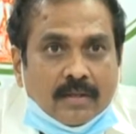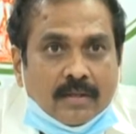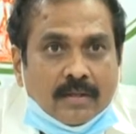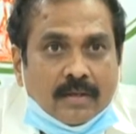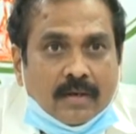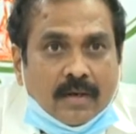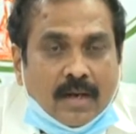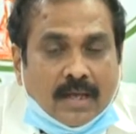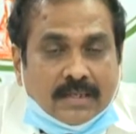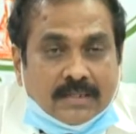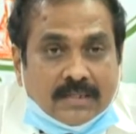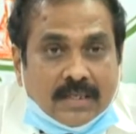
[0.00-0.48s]

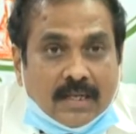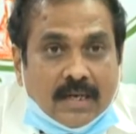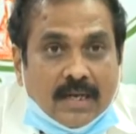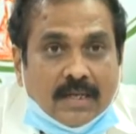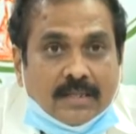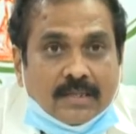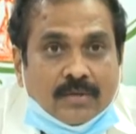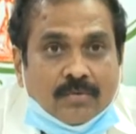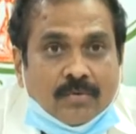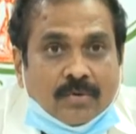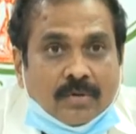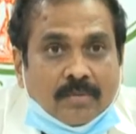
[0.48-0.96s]

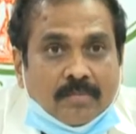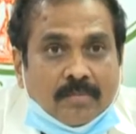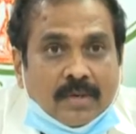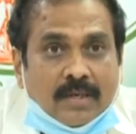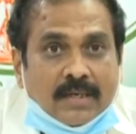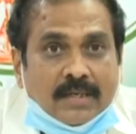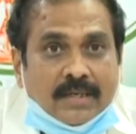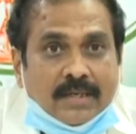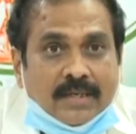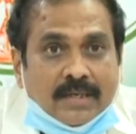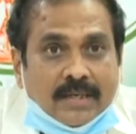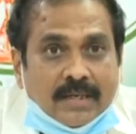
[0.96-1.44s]
లక్షలాది
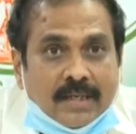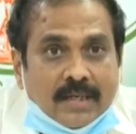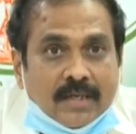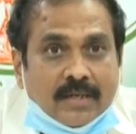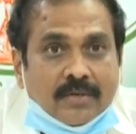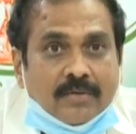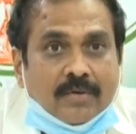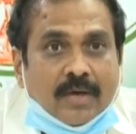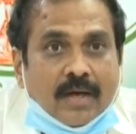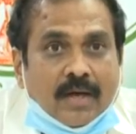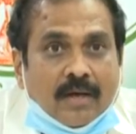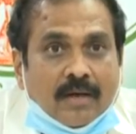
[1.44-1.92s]
కుటుంబాలకి
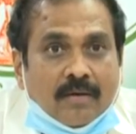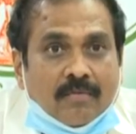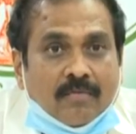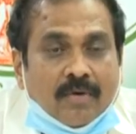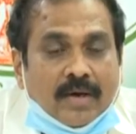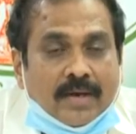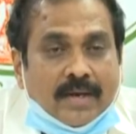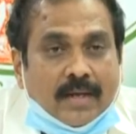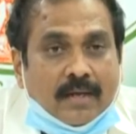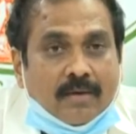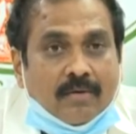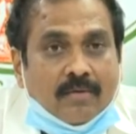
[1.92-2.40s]
నేరుగా
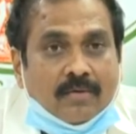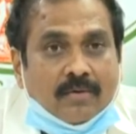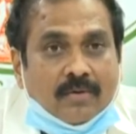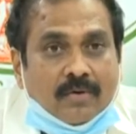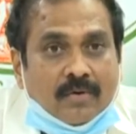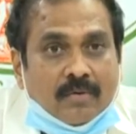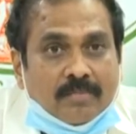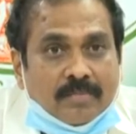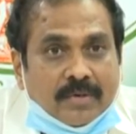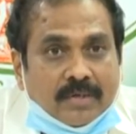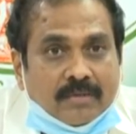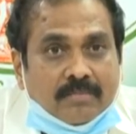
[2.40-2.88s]
వారి అకౌంట్లో
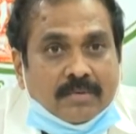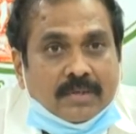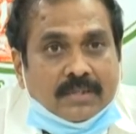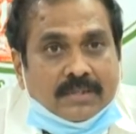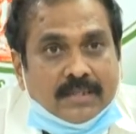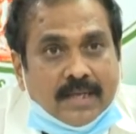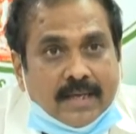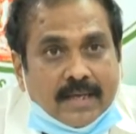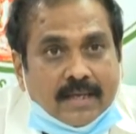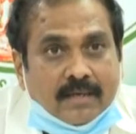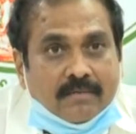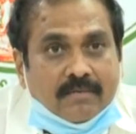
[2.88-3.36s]
పెట్టుబడి
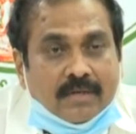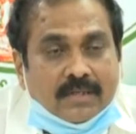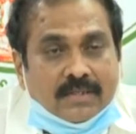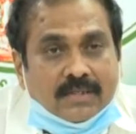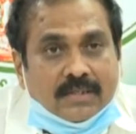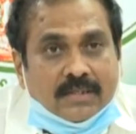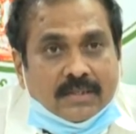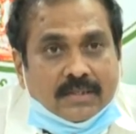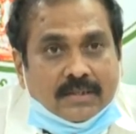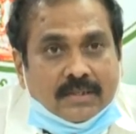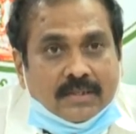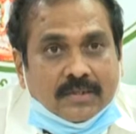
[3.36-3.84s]
సాయాన్ని
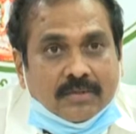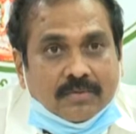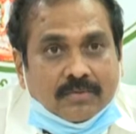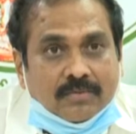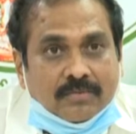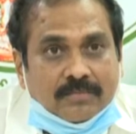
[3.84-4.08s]
వేస్తున్న తీరు